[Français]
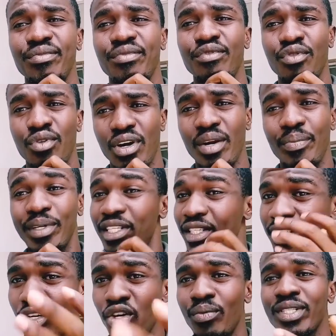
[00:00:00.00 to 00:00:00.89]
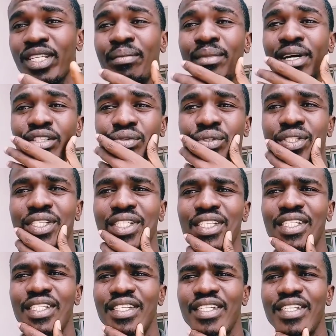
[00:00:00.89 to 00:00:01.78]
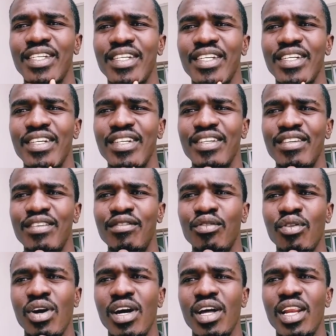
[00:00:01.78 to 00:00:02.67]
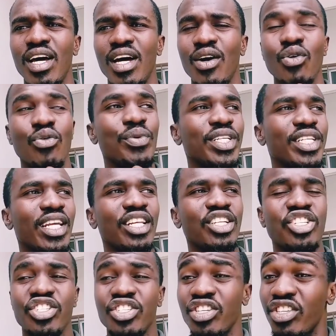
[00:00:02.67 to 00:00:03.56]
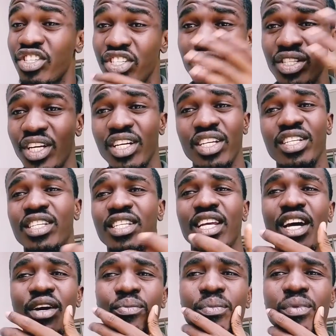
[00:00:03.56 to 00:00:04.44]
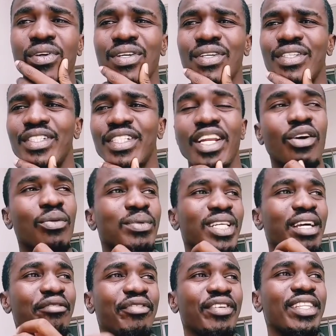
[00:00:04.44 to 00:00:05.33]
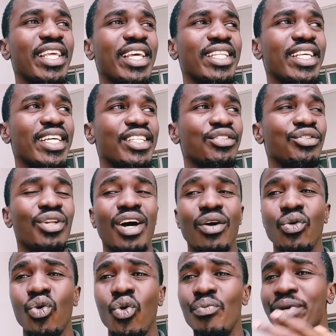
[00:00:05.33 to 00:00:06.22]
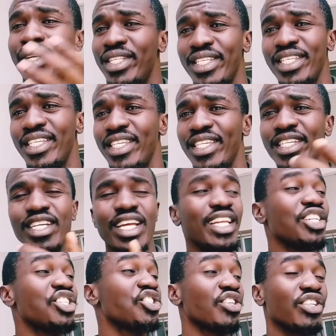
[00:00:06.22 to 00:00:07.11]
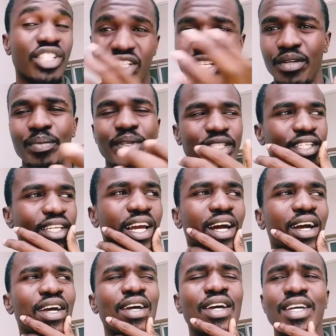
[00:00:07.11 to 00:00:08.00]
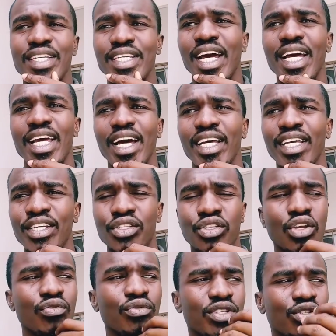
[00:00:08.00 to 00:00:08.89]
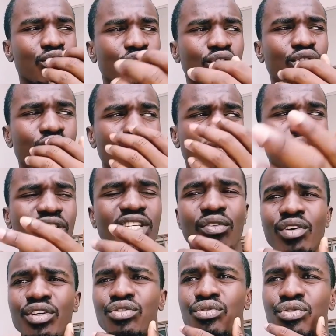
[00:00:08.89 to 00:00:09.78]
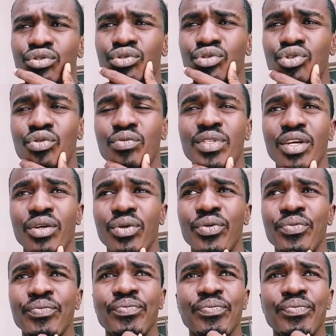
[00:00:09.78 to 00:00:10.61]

Voilà, parce qu'il sait comment ça marche aussi. Voilà, ou bien il allait changer de registre carrément. Il allait commencer à faire de la comédie, il changer. Parce qu'il y, a, ce que vous devez savoir sur YouTube, c'est que